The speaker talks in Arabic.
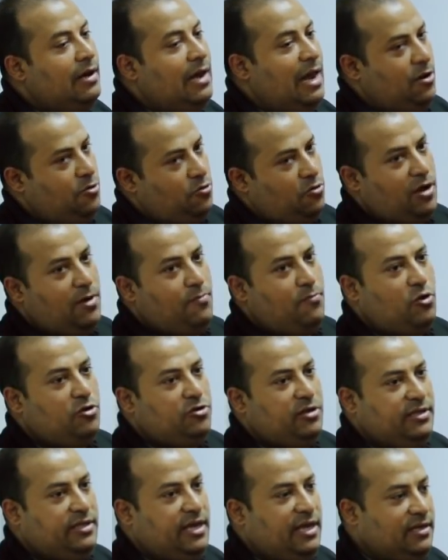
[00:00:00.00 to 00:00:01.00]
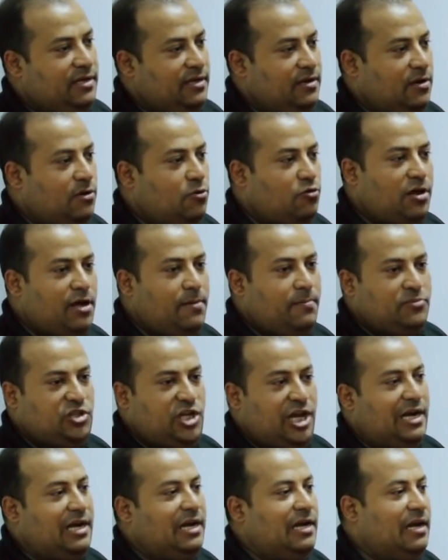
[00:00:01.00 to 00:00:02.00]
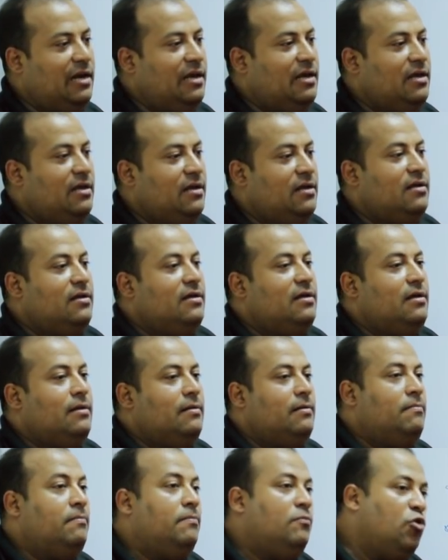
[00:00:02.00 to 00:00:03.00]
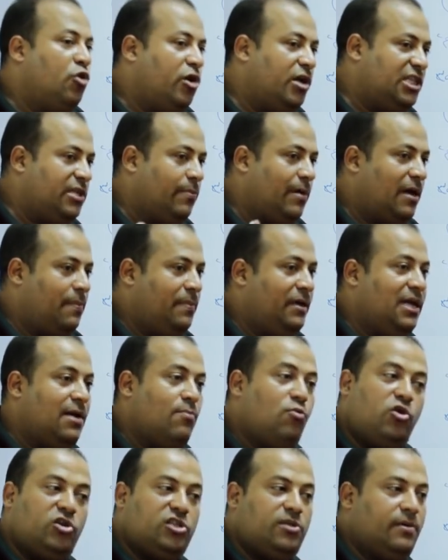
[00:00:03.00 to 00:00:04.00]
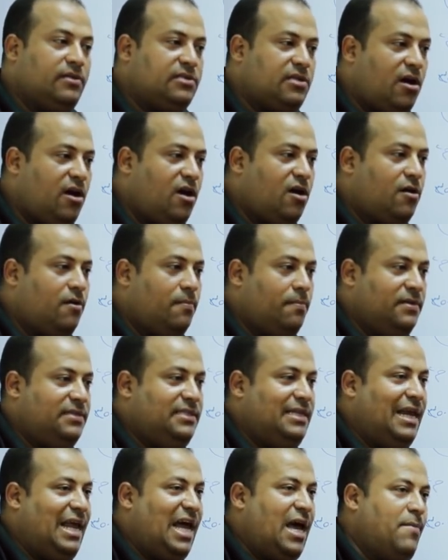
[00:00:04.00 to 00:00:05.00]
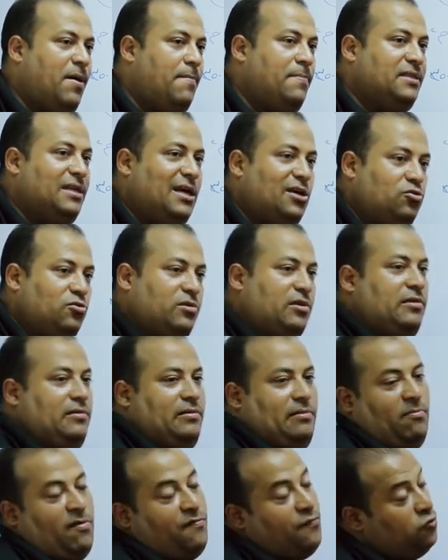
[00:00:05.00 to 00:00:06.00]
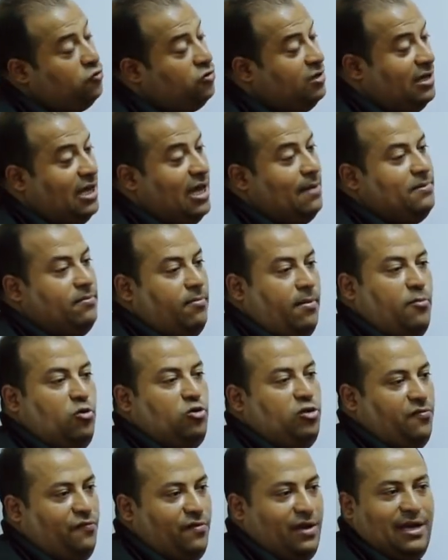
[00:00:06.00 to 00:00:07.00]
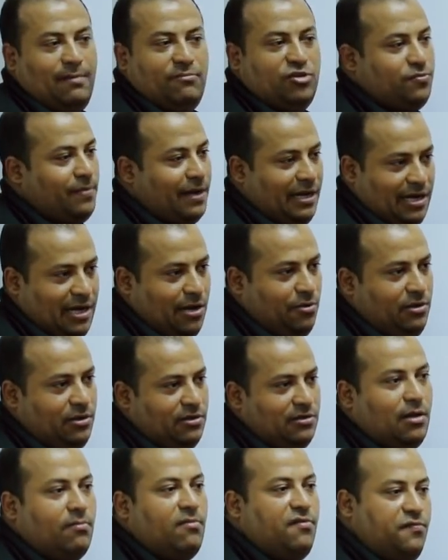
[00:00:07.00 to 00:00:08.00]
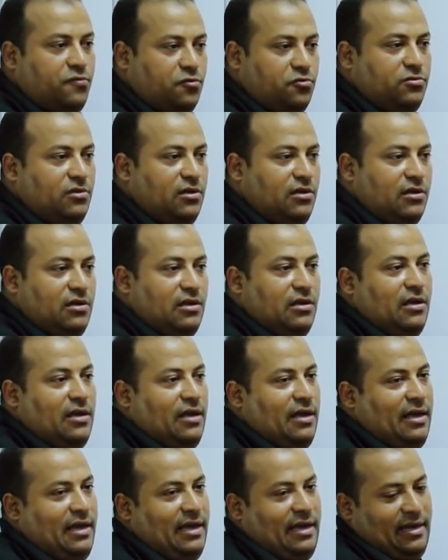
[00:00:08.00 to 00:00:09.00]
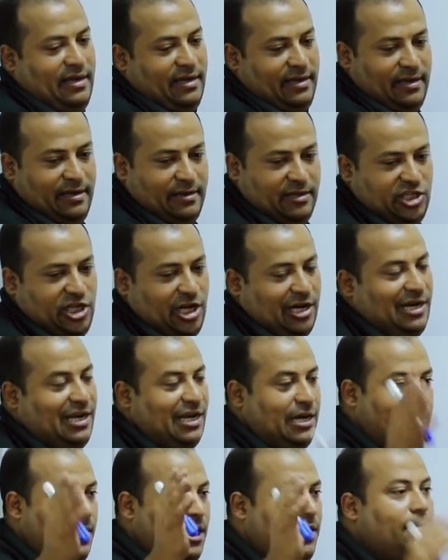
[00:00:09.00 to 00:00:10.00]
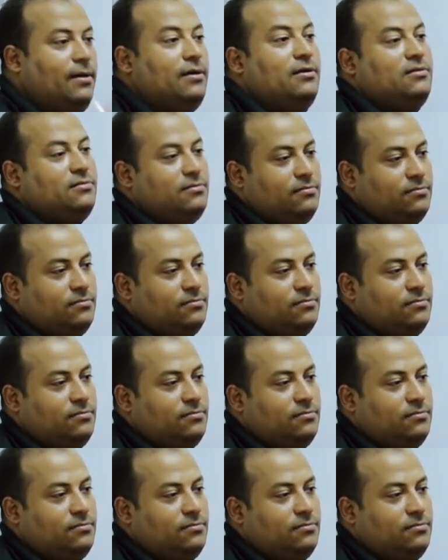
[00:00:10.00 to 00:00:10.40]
لا الرخام وضع تاني الرخام شكل ممكن تبقى كبيره ممكن تبقى صغيره بس اللحمات بتاعته المفروض انها بتبقى مختفيه مش باينه قوي ده المفروض آه شكل جمالي بقى